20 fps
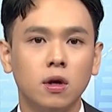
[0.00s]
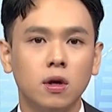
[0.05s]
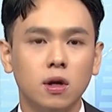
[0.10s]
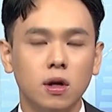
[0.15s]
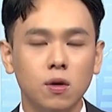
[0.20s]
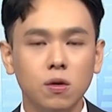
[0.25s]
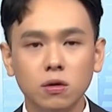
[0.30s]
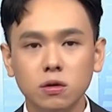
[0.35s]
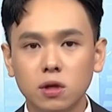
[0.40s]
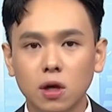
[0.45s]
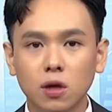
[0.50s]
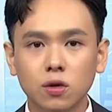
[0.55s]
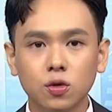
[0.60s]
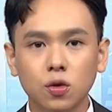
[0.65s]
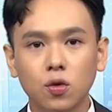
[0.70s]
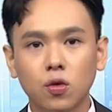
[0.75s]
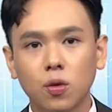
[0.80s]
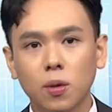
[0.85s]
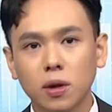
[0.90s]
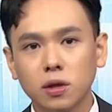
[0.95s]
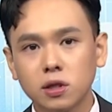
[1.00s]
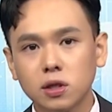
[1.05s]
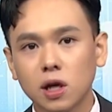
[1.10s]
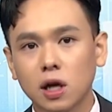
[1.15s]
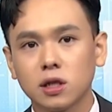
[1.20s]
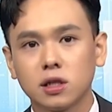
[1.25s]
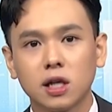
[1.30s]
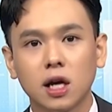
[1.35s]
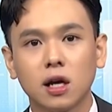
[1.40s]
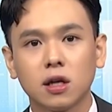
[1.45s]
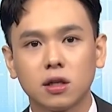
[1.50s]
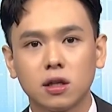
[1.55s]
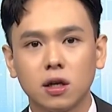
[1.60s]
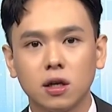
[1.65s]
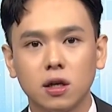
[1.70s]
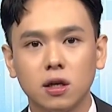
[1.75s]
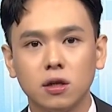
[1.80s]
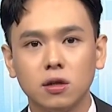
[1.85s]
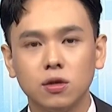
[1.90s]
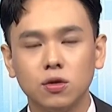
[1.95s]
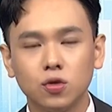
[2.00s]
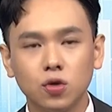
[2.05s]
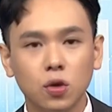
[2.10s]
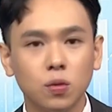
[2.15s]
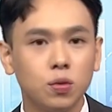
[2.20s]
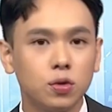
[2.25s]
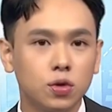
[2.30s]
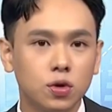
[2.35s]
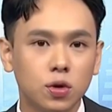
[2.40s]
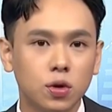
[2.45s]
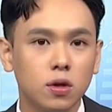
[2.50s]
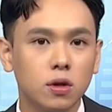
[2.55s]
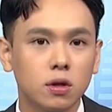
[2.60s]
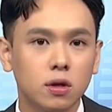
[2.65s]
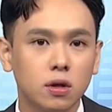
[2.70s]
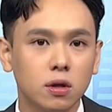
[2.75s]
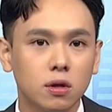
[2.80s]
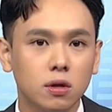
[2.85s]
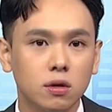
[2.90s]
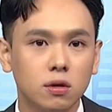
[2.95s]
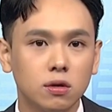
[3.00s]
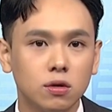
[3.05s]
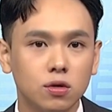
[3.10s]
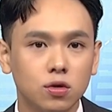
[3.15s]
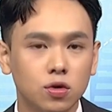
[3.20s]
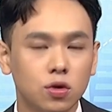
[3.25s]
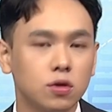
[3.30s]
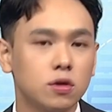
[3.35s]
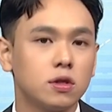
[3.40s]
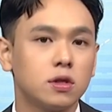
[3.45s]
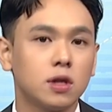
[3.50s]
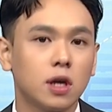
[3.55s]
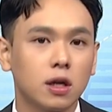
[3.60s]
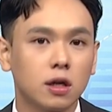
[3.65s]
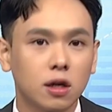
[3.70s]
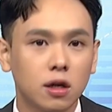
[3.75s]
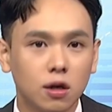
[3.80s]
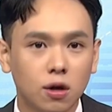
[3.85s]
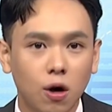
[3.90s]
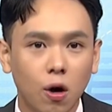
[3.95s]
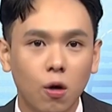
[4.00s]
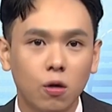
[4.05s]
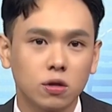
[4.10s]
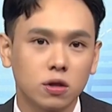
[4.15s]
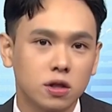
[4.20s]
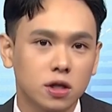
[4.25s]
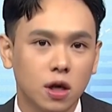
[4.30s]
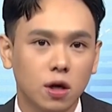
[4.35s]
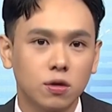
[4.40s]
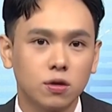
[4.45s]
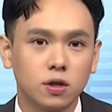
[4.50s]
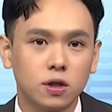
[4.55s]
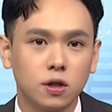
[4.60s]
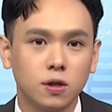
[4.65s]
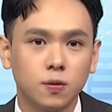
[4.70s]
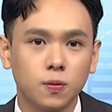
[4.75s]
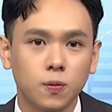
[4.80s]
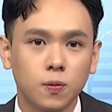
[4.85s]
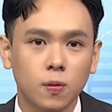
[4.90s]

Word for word: 因为只要说股票市场下跌，最不缺的就是在更空的消息。